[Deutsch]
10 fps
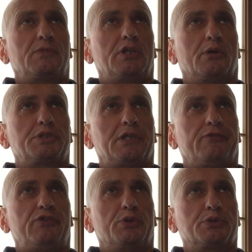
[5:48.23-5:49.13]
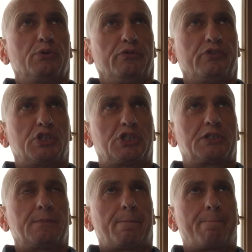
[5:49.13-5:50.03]
die auch sehr
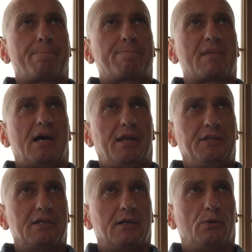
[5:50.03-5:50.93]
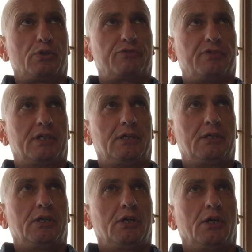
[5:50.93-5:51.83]
philosophisch angehaucht war
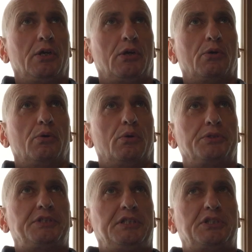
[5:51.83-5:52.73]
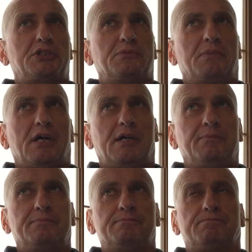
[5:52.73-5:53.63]
und die zu
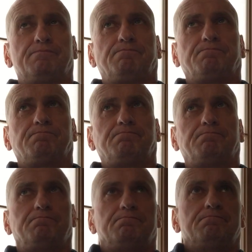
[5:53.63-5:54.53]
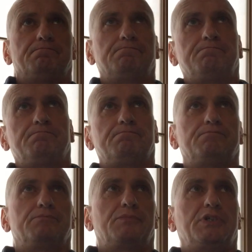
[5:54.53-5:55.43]
meinem,
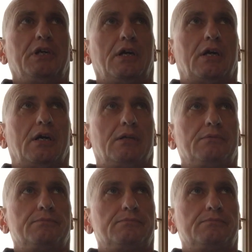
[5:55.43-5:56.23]
mm, ja,